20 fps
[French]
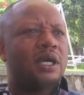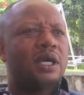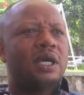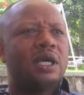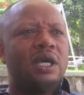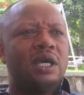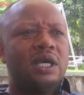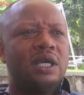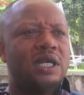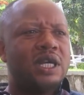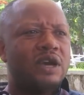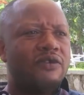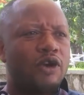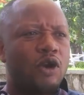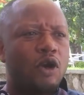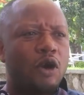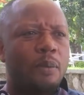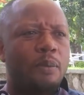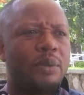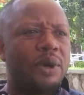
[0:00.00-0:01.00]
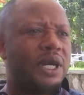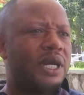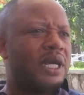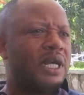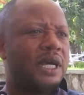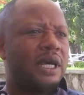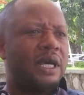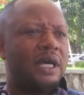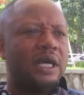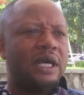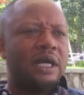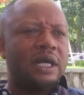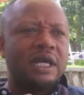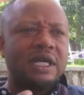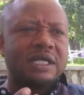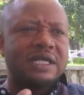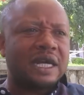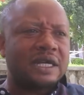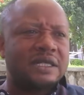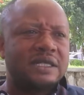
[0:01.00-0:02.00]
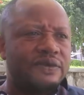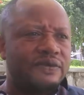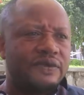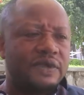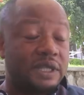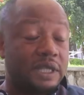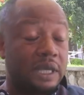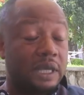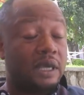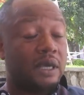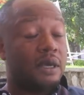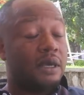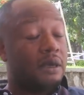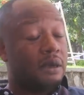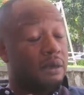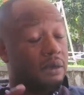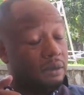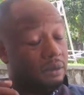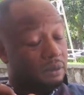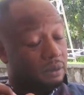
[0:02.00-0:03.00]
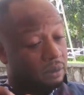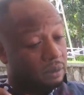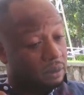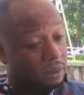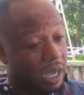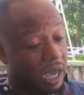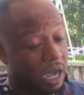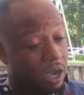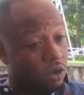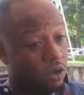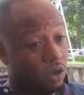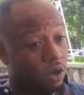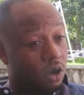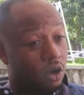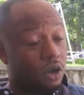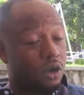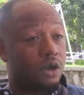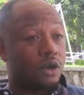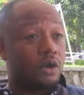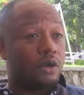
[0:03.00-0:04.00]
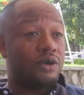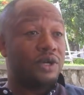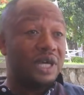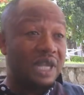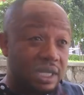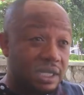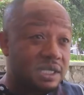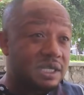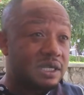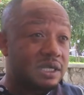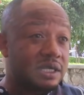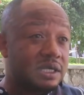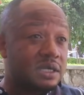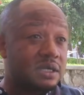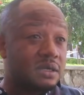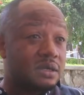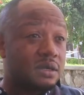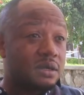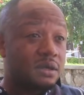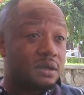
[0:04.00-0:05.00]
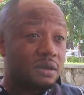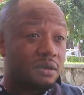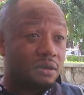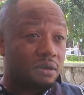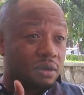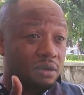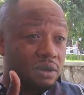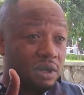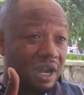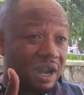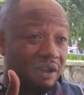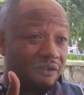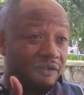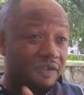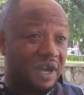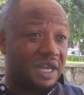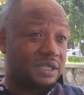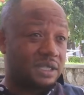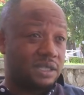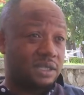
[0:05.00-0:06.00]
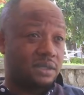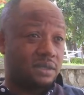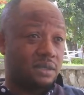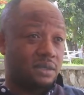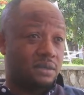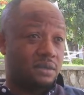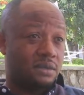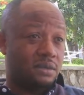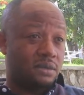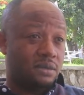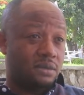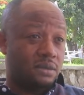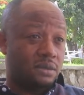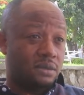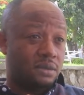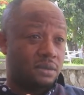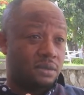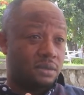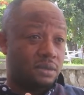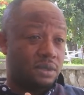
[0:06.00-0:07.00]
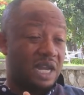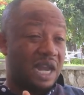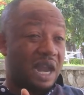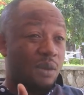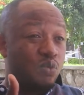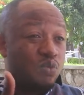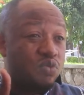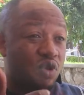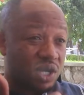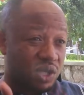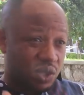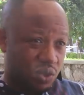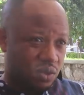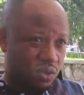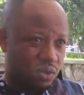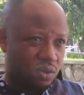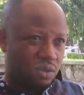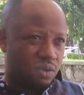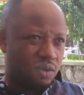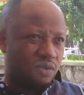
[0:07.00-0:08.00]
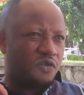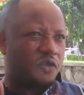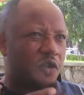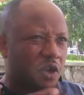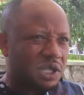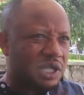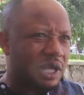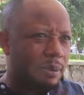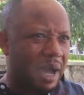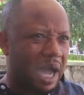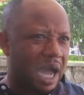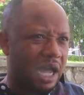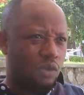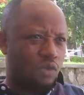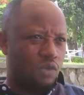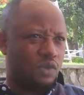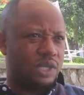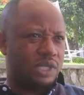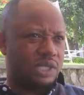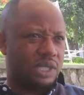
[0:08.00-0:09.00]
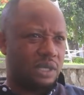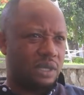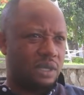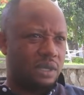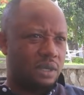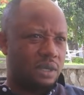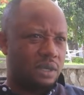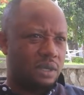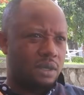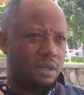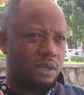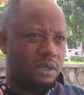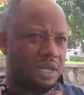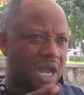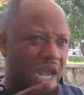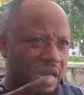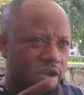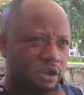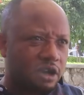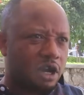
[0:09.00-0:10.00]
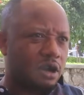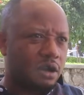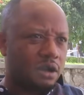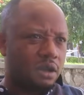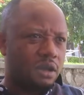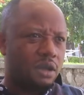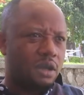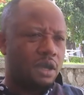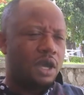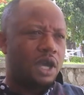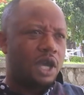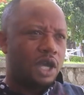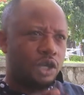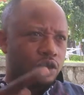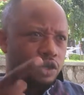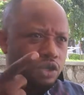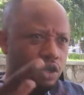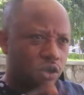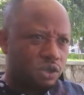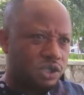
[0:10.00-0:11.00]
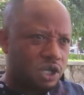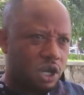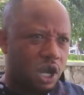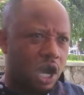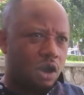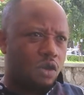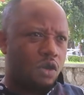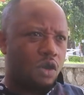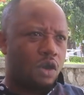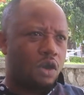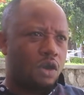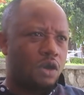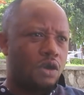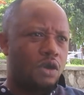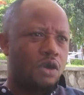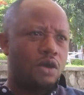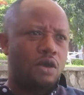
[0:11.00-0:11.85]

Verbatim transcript: qui développent des activités encore illicites, de la vente de la boisson fortement alcoolisée. Dans les, camps. D'autres encore